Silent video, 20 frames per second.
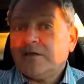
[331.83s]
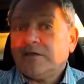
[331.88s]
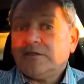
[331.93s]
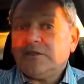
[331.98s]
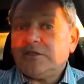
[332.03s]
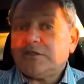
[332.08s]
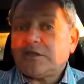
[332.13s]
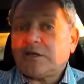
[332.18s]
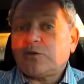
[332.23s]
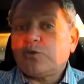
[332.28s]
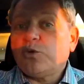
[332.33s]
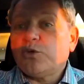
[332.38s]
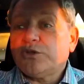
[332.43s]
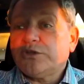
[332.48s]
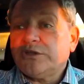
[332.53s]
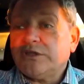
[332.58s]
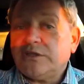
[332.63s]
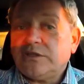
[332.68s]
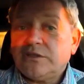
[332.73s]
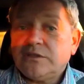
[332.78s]

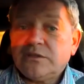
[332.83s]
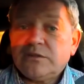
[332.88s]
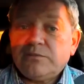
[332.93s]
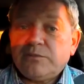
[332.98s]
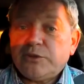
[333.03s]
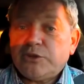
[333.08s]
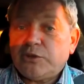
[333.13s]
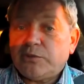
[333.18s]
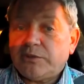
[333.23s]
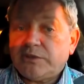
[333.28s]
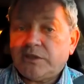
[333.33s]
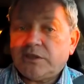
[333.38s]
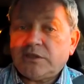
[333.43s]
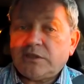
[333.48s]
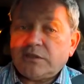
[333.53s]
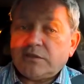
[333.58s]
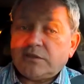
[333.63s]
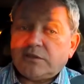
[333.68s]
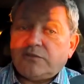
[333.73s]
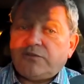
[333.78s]
незаконной, причем
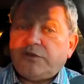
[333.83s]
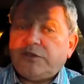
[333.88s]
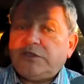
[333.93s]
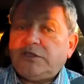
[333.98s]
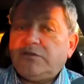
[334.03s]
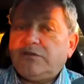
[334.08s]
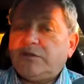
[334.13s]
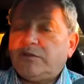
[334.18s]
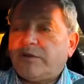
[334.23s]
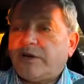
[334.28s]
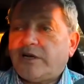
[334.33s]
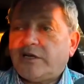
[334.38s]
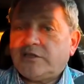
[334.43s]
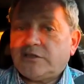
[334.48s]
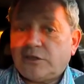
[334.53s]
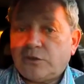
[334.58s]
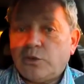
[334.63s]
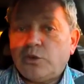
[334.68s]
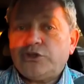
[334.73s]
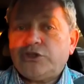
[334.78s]
это, фиктивный брак
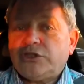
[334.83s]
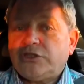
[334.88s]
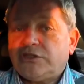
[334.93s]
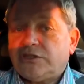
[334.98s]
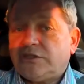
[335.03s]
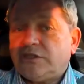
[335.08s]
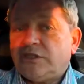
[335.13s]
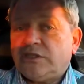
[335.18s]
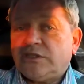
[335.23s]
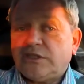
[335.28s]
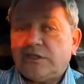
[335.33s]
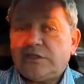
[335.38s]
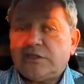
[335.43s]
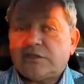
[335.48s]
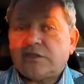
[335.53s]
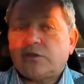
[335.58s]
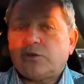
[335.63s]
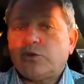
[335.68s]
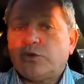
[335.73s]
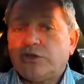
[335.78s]
это очень сильно
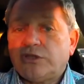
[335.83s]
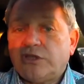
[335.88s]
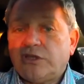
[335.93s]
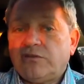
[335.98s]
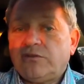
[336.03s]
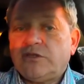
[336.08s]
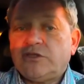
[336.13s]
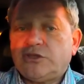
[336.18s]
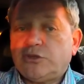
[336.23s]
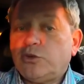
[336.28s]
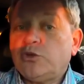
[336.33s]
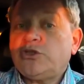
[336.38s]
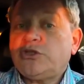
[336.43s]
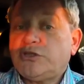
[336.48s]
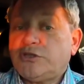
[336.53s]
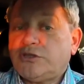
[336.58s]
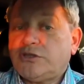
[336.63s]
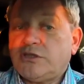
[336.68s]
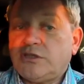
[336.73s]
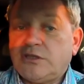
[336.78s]
незаконная вещь,
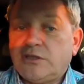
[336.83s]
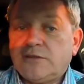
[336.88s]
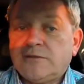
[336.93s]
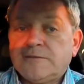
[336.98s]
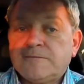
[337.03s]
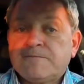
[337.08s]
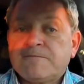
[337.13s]
очень сильно.